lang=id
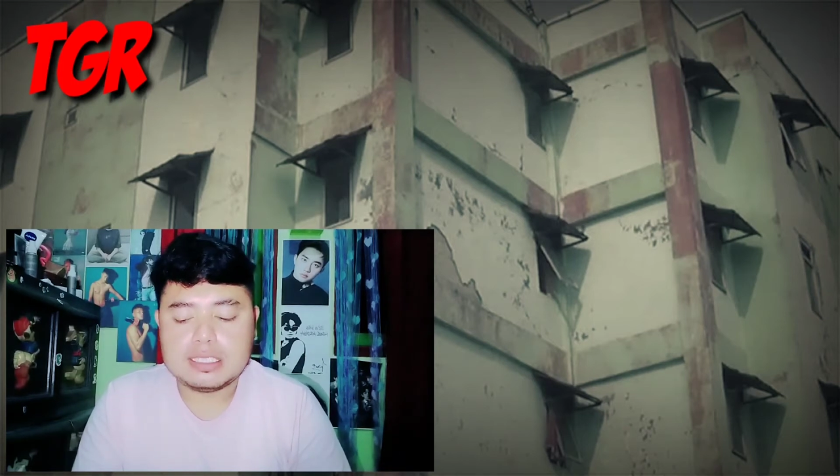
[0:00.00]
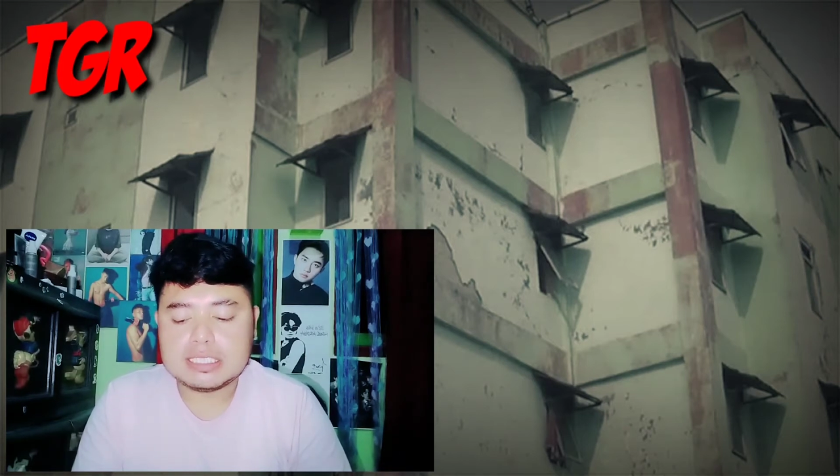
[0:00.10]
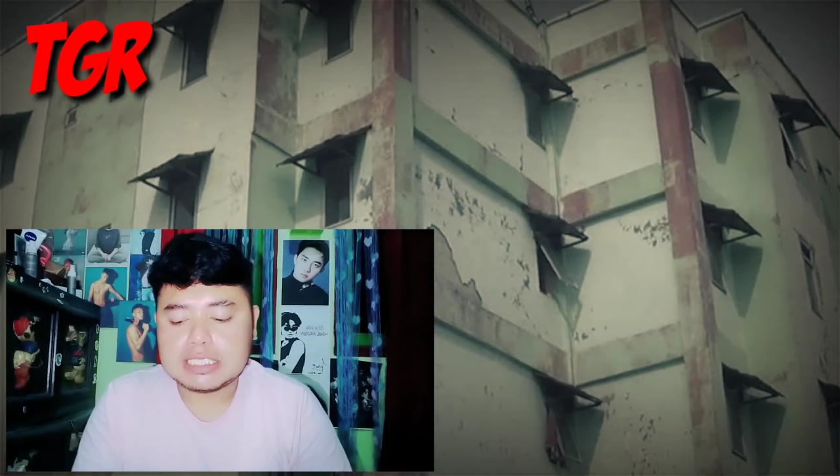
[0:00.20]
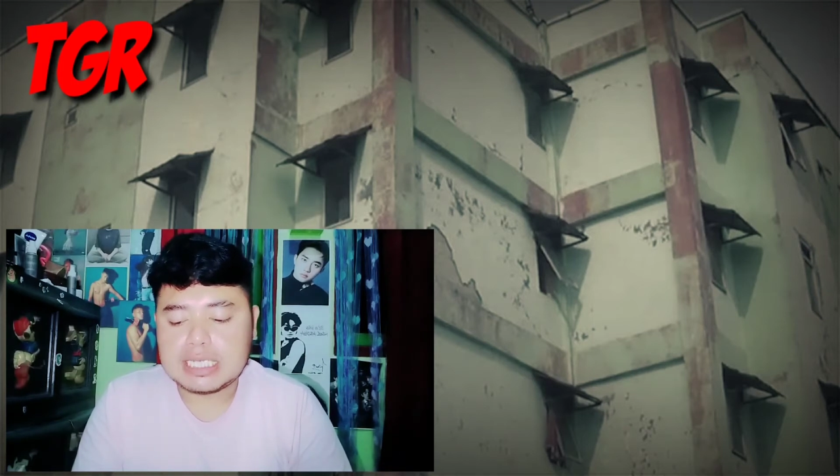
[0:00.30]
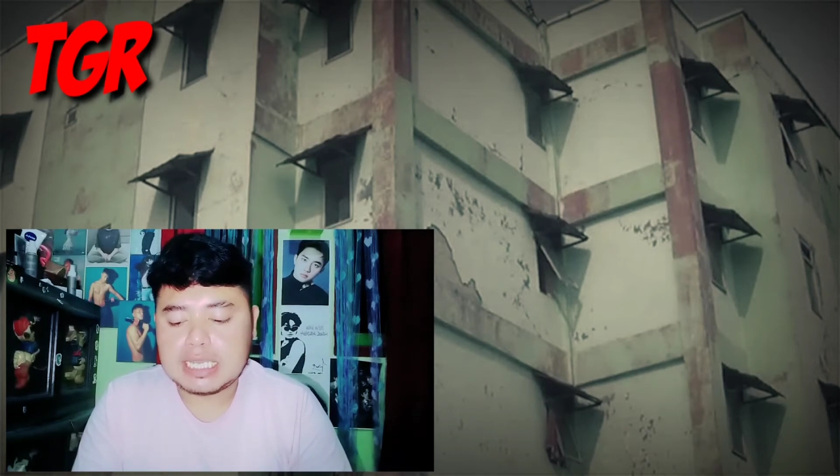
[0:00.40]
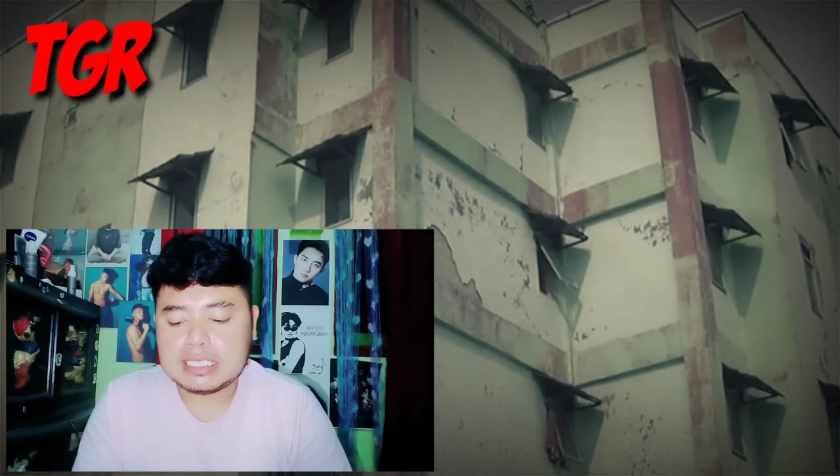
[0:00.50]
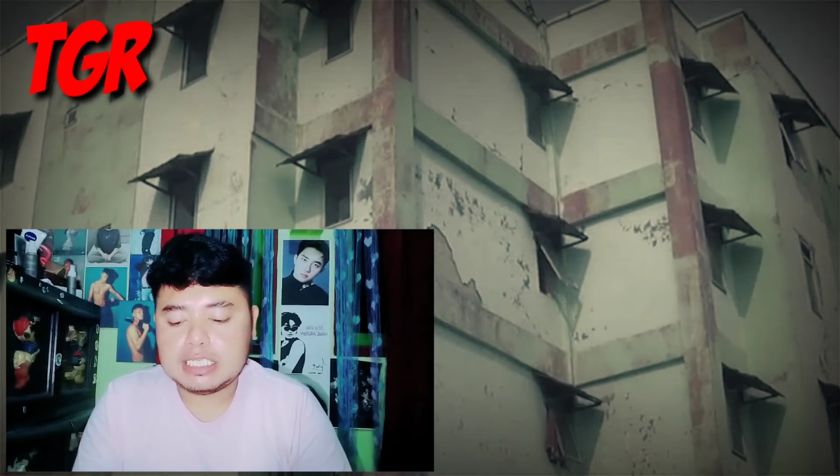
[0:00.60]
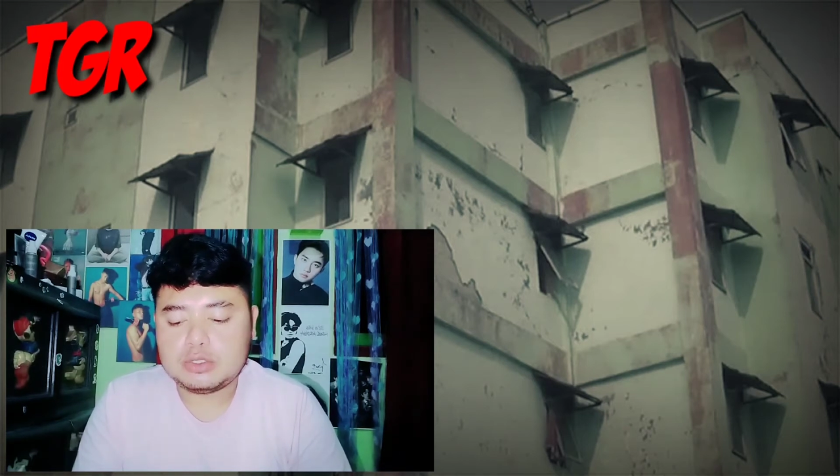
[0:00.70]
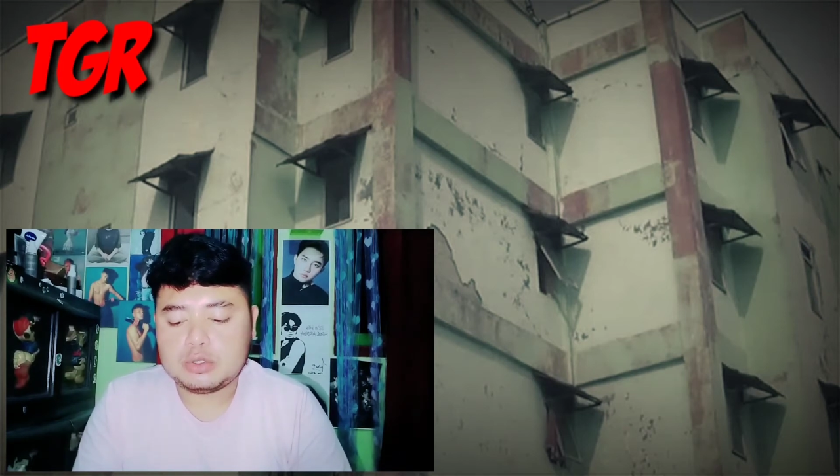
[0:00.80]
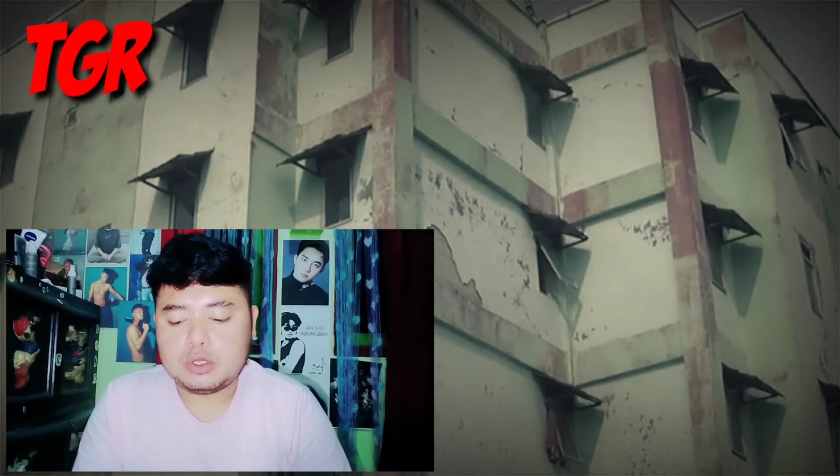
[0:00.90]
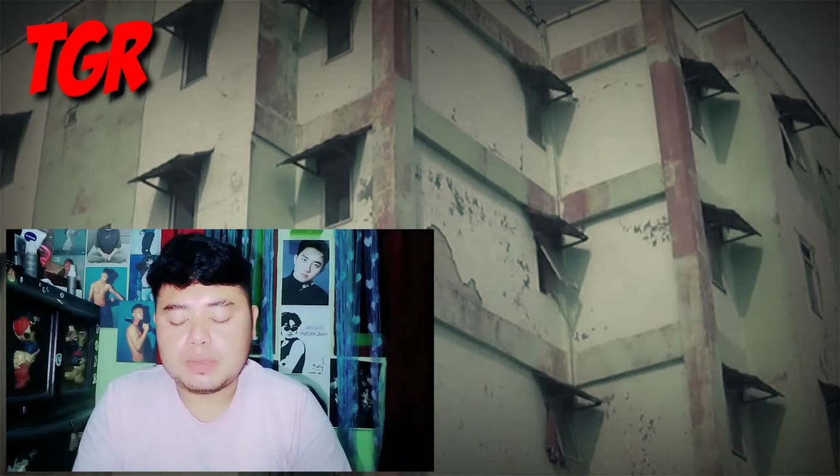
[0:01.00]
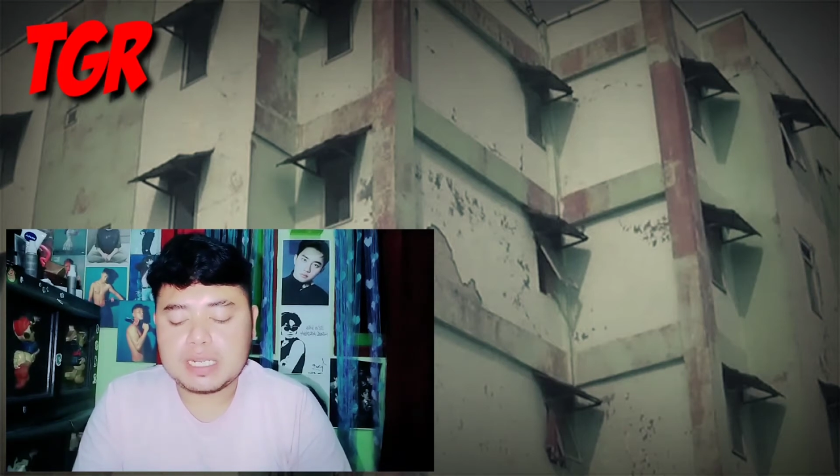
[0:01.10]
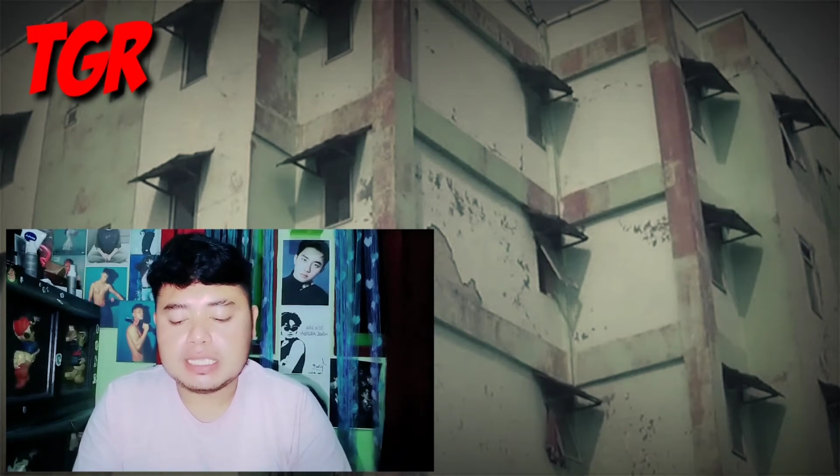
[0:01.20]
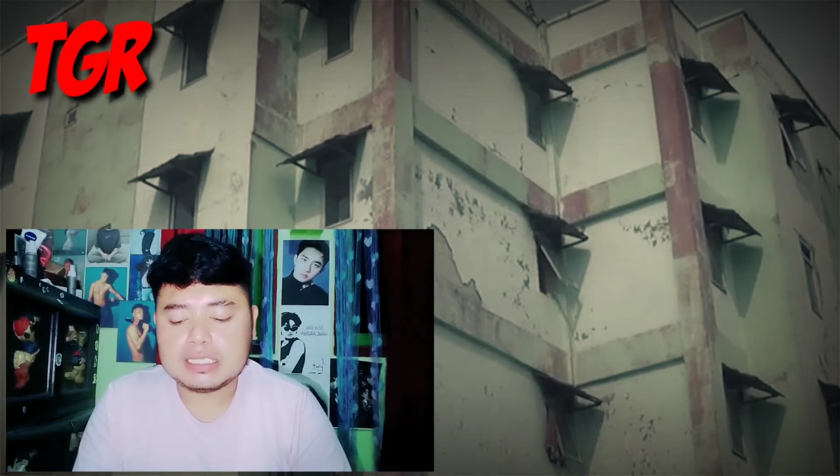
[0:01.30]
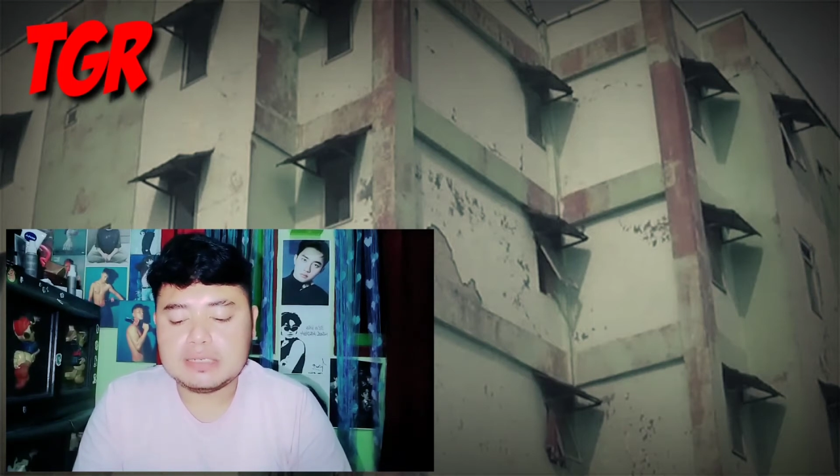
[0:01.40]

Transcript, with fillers: Selain itu, peralatan